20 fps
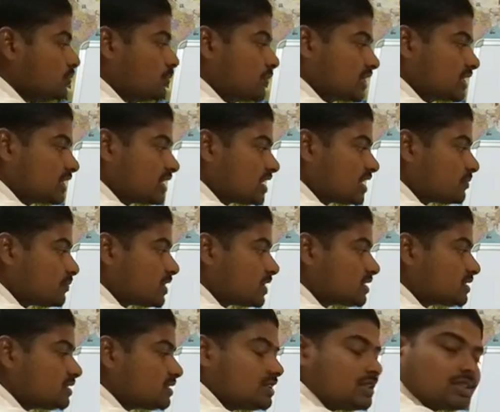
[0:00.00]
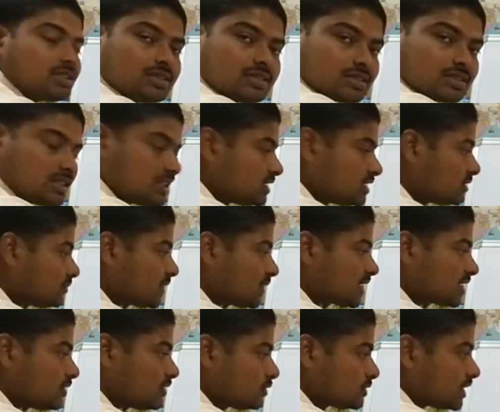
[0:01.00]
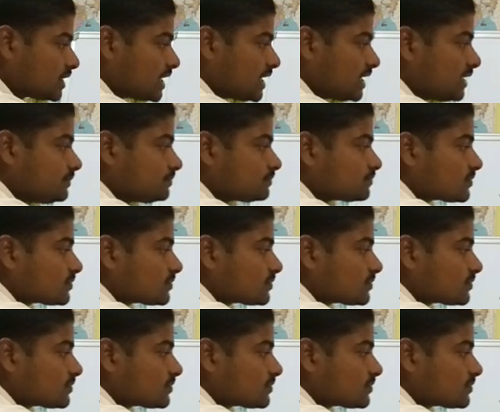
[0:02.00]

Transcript: प्रत्येक प्रश्न तीन नंबर का होता है